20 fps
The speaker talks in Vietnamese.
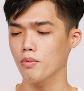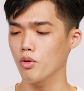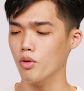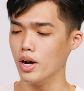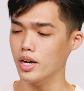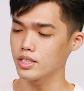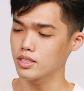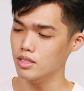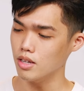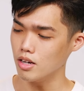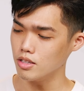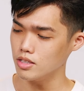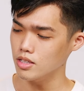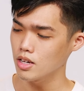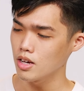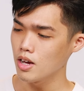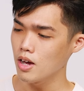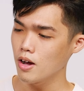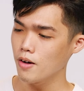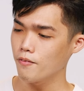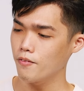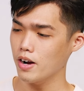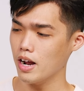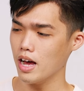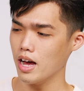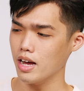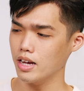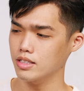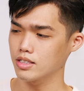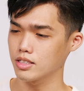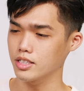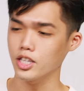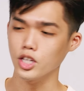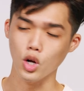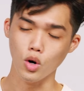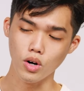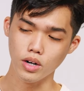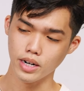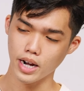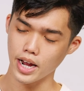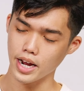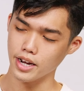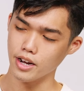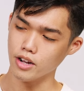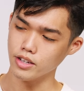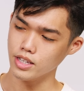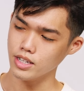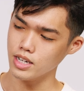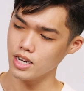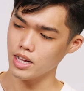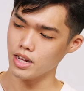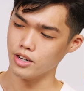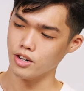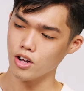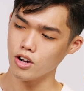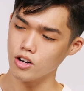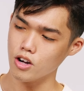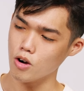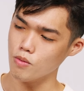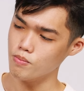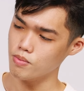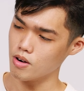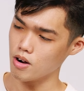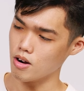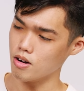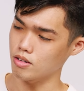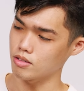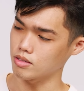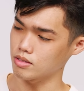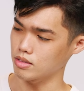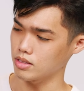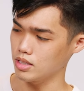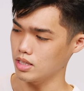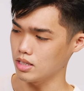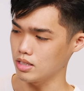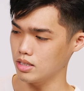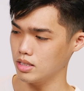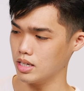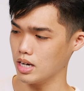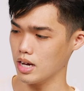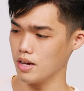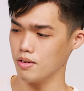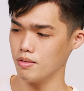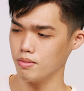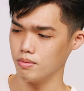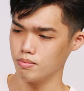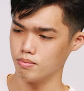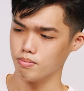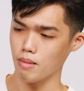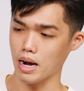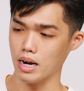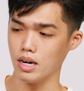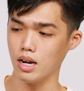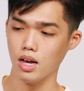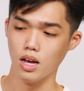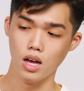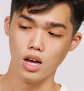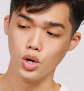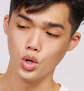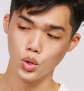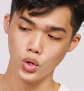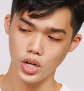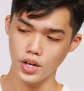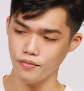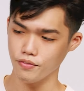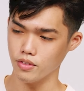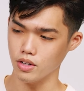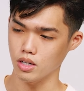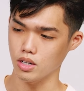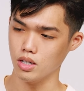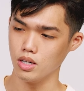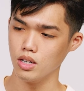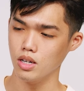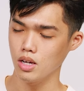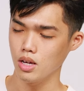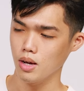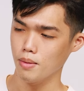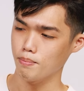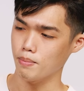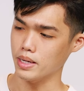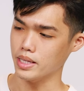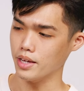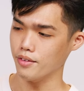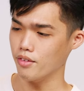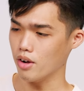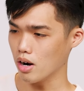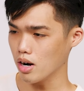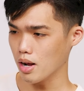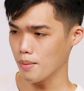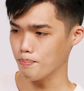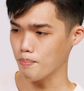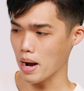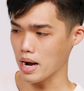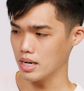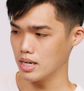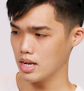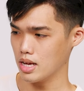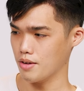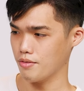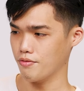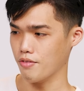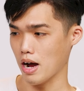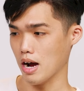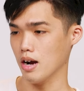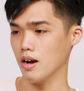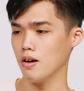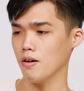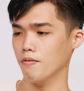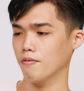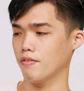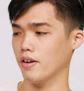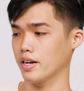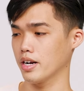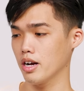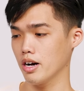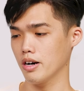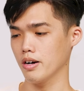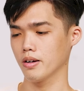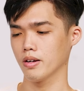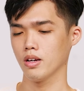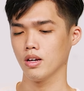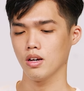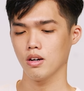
của asus và sự thay đổi lần này đó chính là nó không còn giữ cái bản lề egolith nữa mà theo đó là bản lề phẳng và đơn